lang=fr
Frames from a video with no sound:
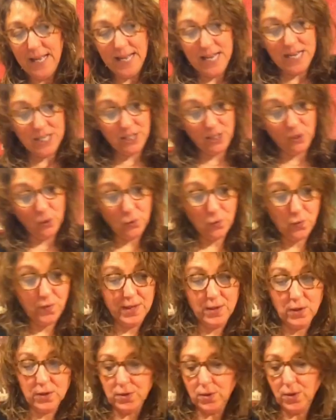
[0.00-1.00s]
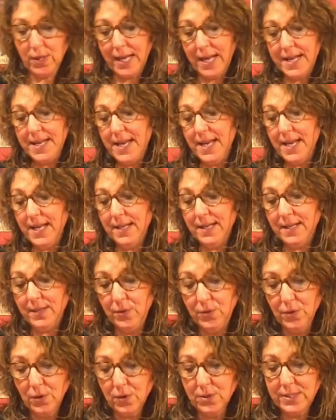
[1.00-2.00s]
Et j'ai retrouvé dans ce cahier
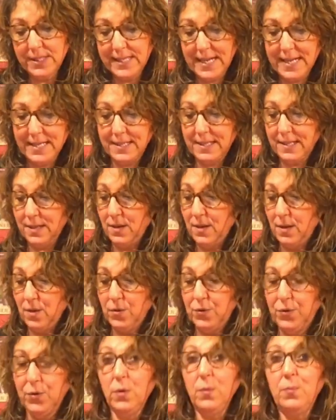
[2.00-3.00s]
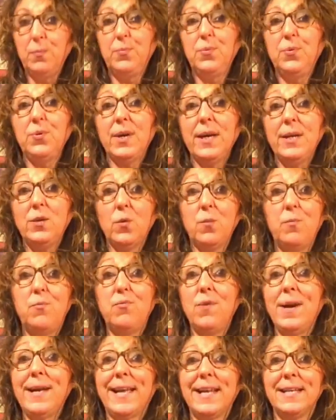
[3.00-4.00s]
une recette de purée de
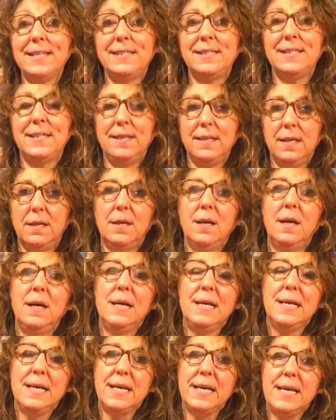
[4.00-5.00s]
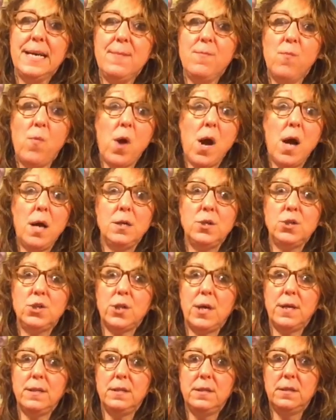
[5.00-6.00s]
pois cassés. Et moi
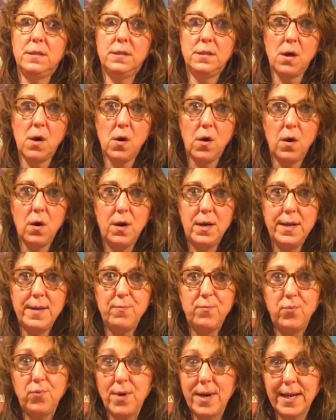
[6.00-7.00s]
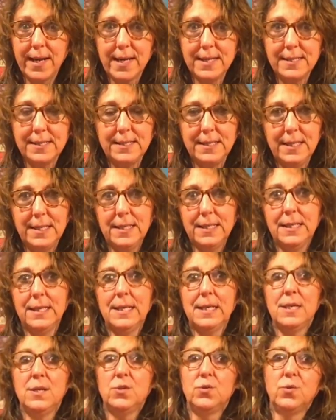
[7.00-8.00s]
j'adore les pois cassés
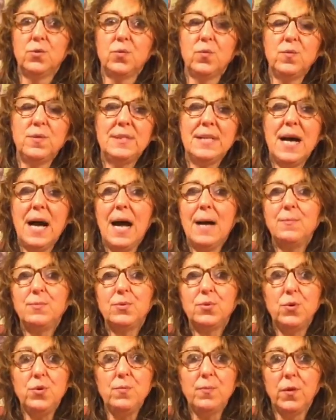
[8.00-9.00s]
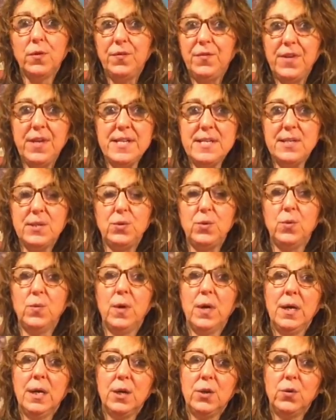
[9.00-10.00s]
je trouve ça absolument délicieux.
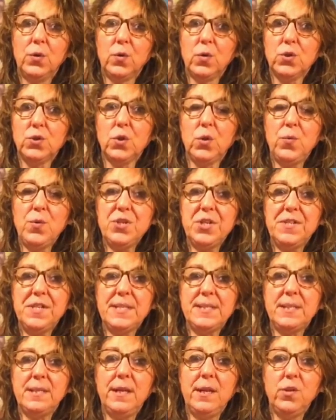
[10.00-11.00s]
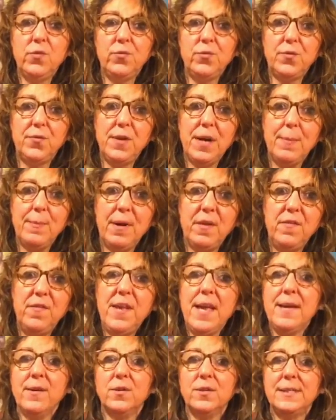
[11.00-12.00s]
Donc aujourd'hui, j'ai décidé de vous faire ma
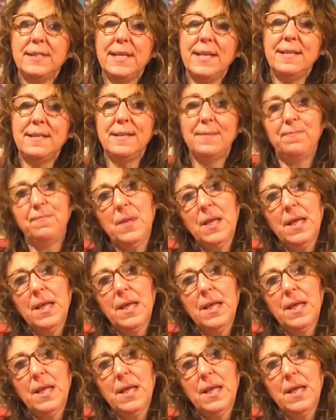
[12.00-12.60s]
vieille recette